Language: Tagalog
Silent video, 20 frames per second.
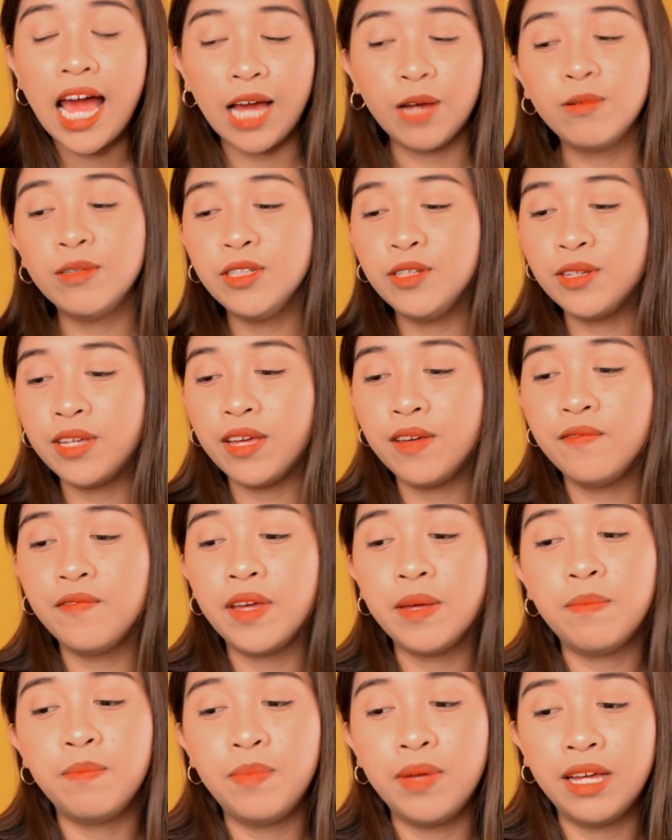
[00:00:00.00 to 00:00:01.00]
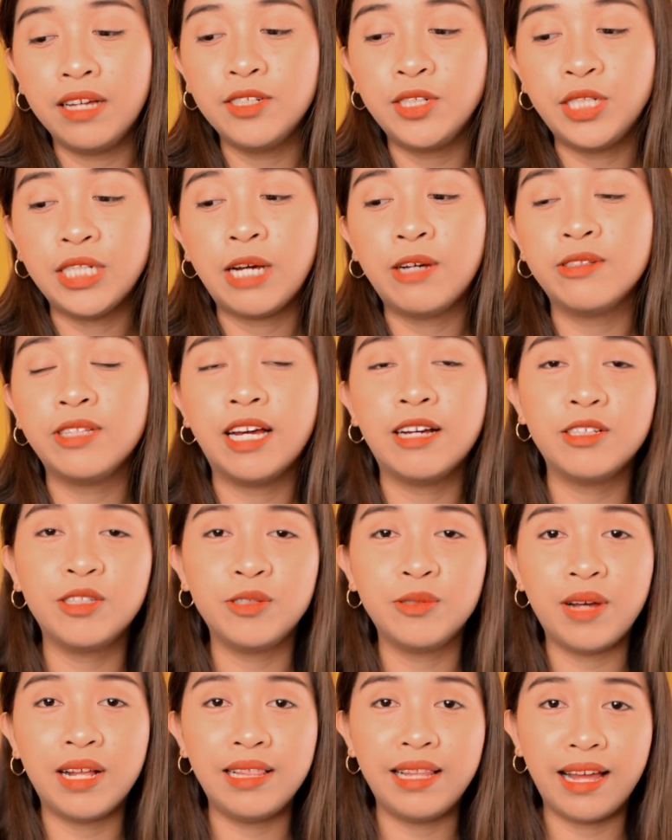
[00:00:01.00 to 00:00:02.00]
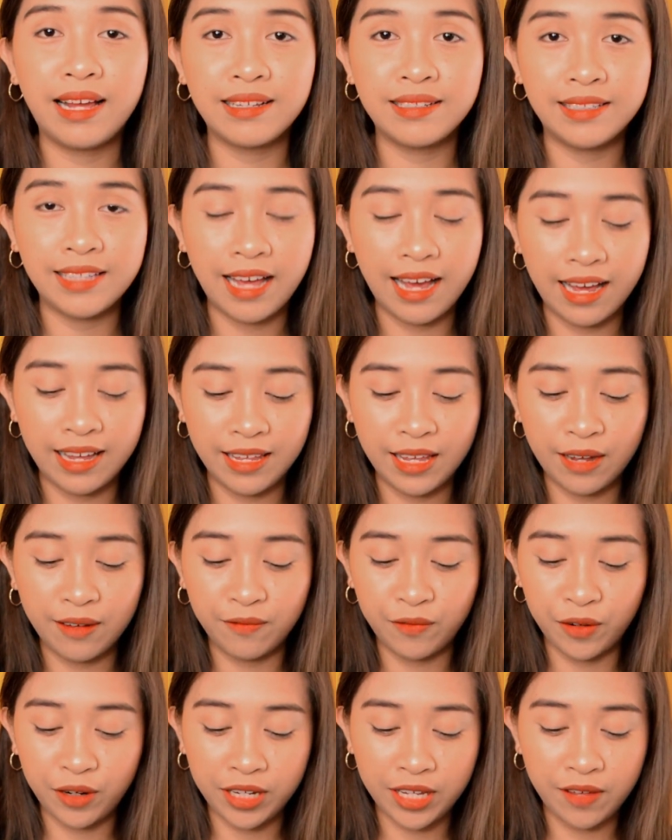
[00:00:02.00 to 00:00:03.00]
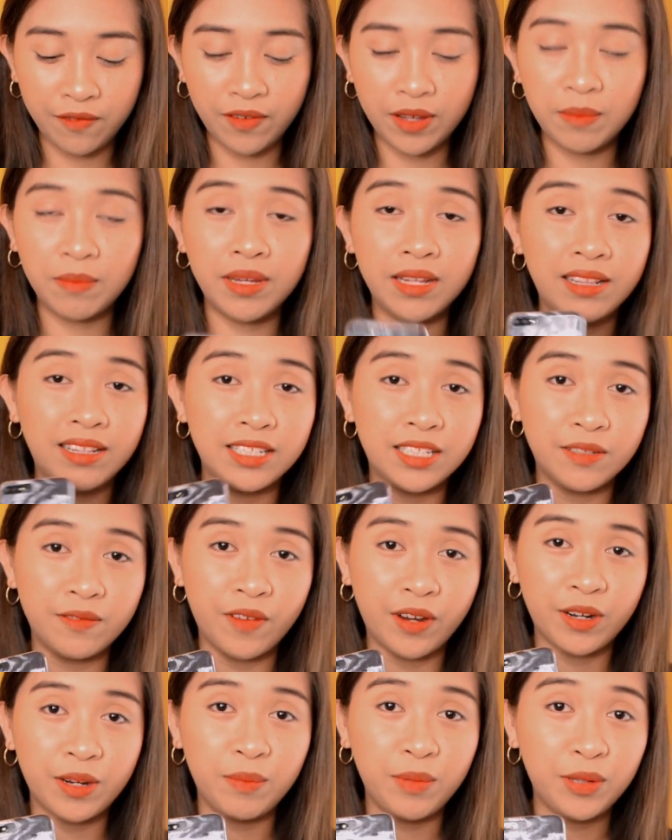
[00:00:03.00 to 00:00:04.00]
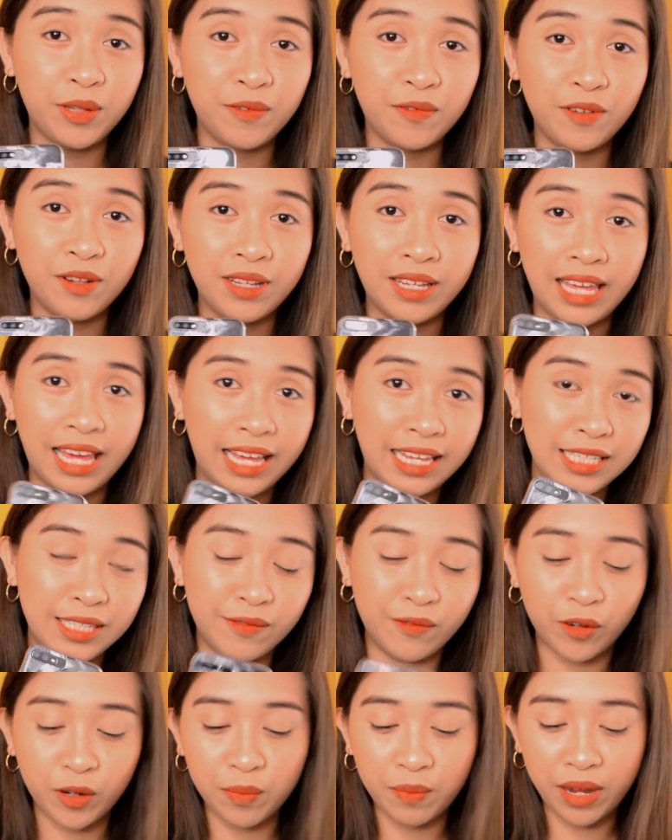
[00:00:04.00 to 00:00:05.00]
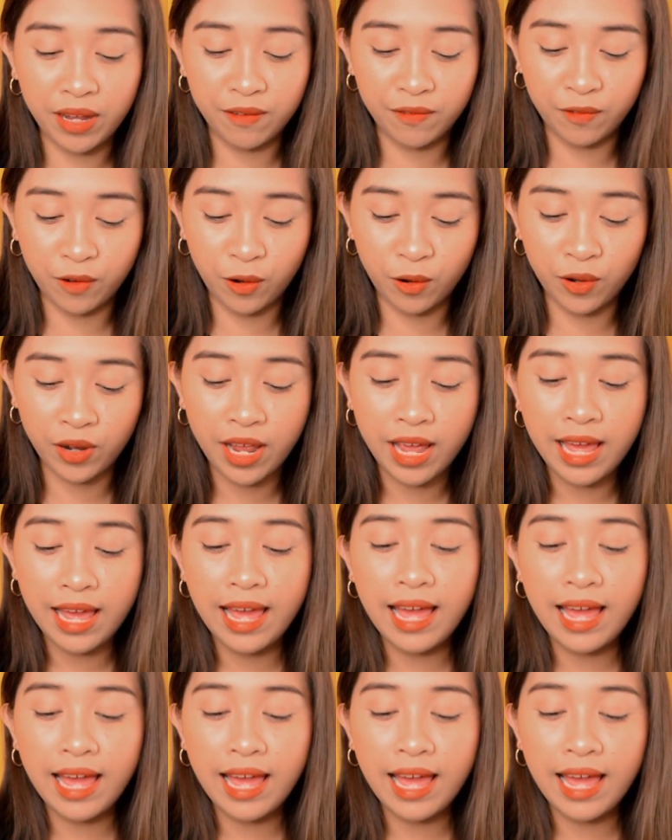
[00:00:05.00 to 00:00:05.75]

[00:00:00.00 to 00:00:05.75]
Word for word: I want to give a big shout out to Alexa Ayag for giving me this very beautiful case for my phone.